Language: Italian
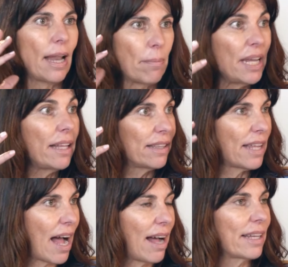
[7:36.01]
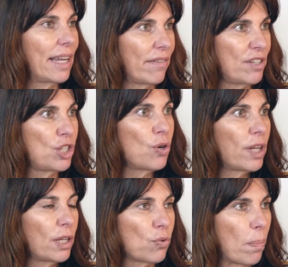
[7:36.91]
la mente anche, la
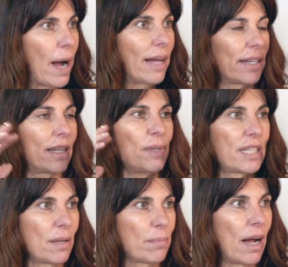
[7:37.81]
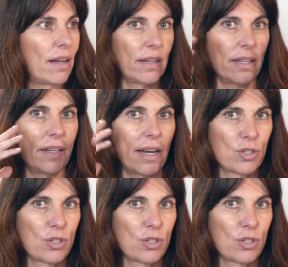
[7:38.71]
visione di tuo padre che mi sembra eh,